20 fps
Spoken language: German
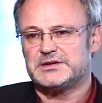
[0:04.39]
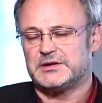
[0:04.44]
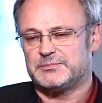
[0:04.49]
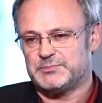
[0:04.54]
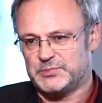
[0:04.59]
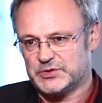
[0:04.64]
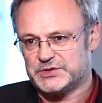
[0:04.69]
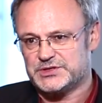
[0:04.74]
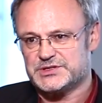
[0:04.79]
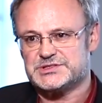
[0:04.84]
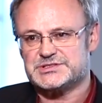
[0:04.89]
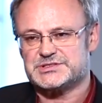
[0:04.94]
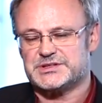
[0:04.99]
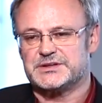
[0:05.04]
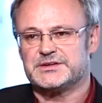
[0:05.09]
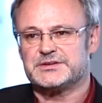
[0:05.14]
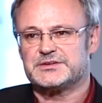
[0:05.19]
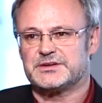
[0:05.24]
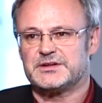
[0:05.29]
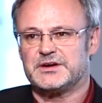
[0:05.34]
der
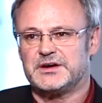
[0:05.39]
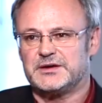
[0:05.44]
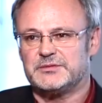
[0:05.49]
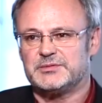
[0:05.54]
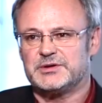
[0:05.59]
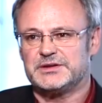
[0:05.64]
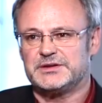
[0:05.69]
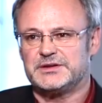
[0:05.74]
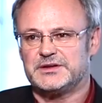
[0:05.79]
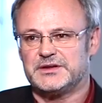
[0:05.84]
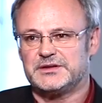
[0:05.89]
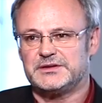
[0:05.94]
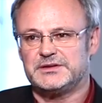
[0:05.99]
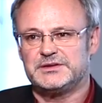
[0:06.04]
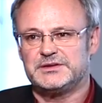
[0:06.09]
potenziellen Treiber der